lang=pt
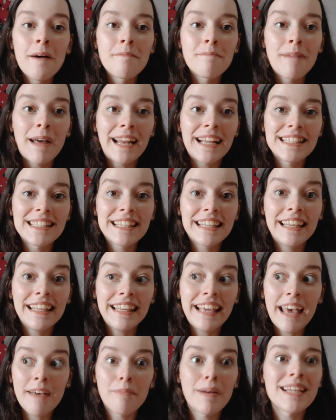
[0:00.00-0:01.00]
parece
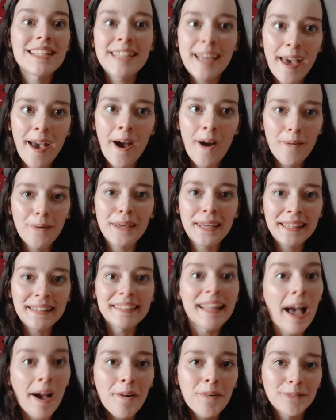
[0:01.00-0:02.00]
que é mais real, que
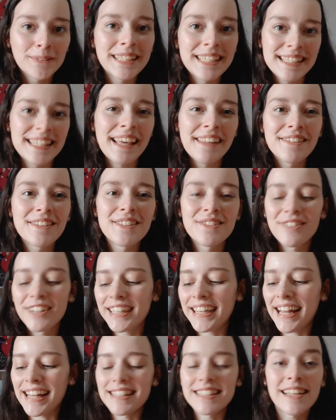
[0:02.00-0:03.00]
tá acontecendo de
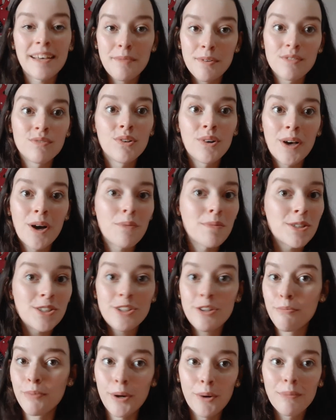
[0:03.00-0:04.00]
verdade, sabe? Eu vou
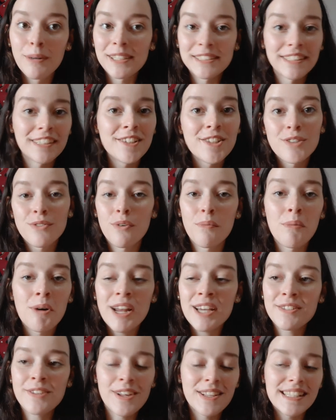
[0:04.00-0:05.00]
realmente ir pra Uberlândia, eu vou
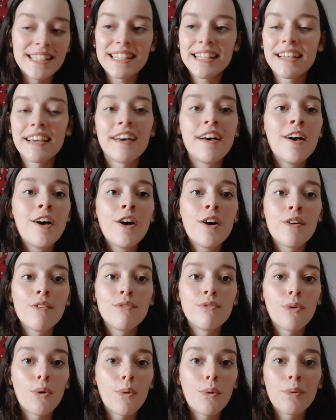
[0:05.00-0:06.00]
morar sozinha,
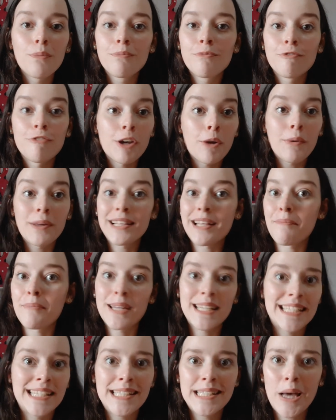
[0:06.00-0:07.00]
vou frequentar
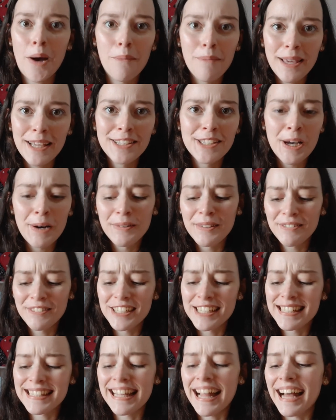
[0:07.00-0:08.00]
presencialmente a
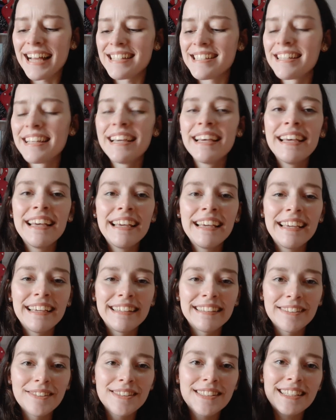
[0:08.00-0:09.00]
universidade.
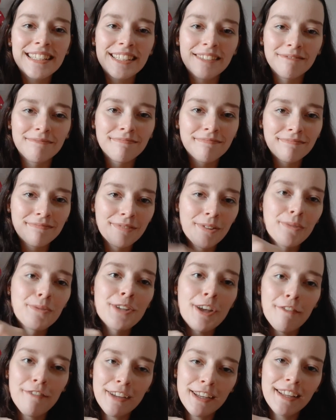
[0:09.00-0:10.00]
Então, assim, um
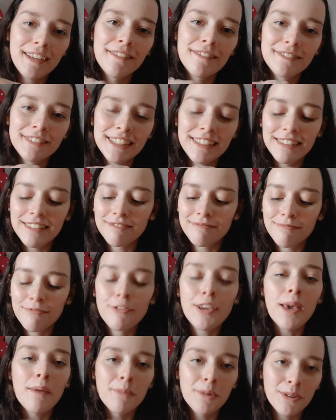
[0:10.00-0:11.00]
chaveirinho e
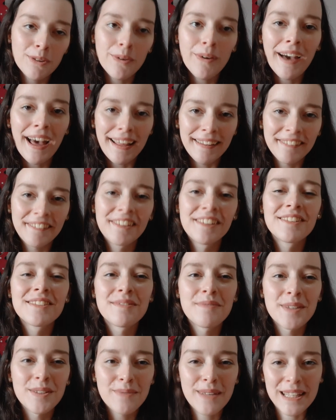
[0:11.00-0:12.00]
Fiquei muito tocada quando os
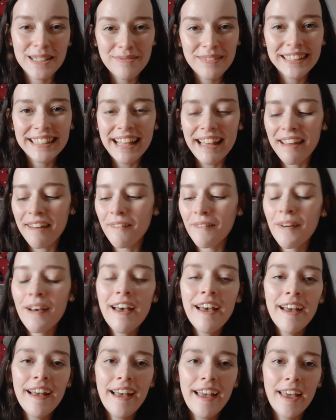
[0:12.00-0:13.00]
meus pais me deram.
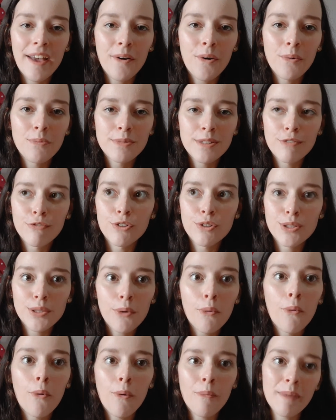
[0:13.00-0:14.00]
É como se fosse
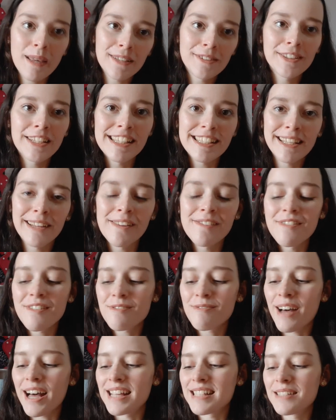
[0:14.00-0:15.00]
o começo dessa nova
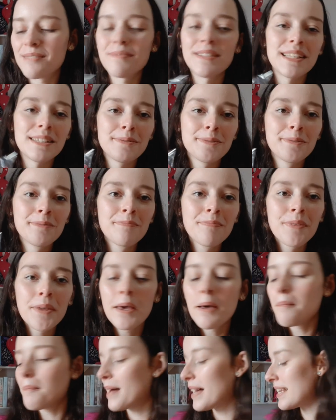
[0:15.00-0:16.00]
fase mesmo.
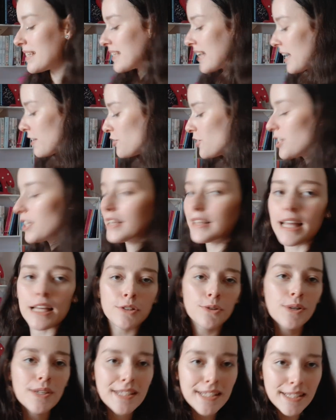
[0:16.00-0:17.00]
Mas acho que das
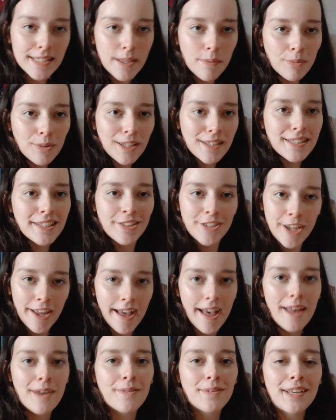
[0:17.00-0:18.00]
coisinhas da mudança que
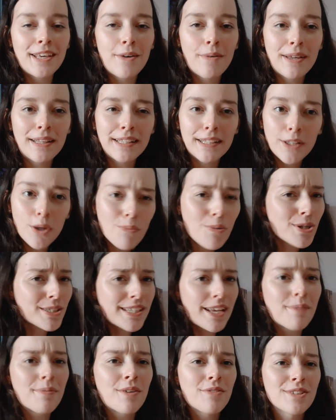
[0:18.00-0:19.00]
chegaram que eu ainda não
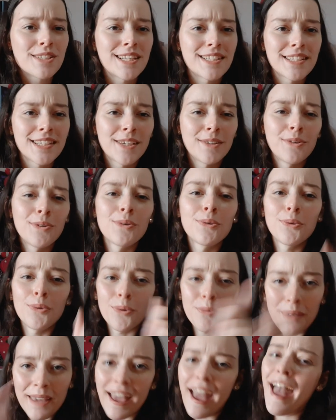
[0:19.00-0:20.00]
mostrei para vocês aqui no
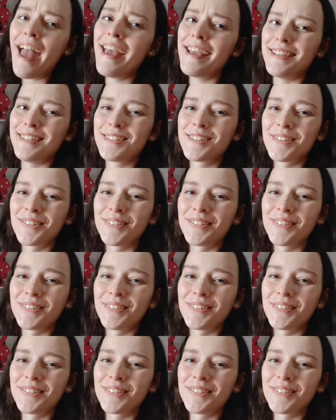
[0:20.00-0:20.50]
YouTube, é isso.